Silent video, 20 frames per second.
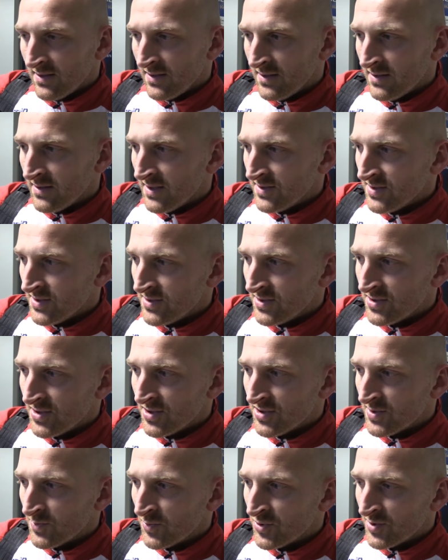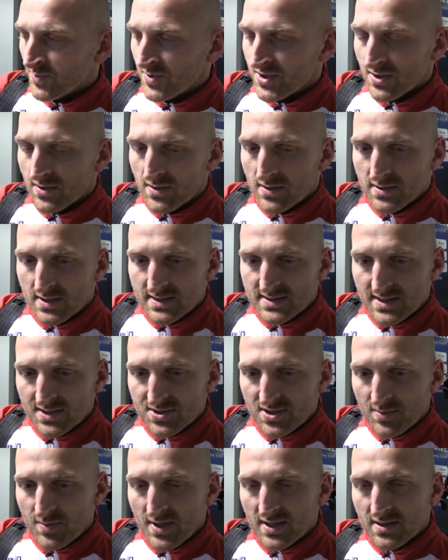i na dzień dzisiejszy mi się
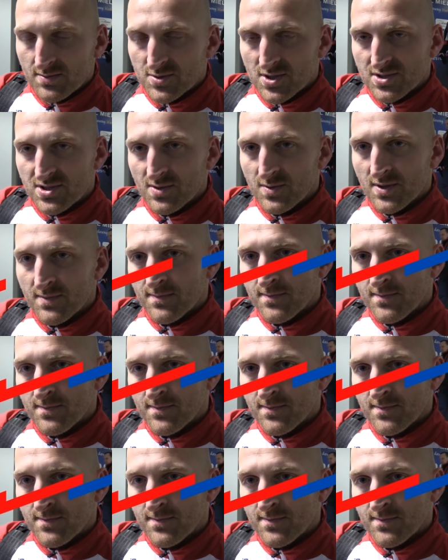oglądać za siebie, a nie przed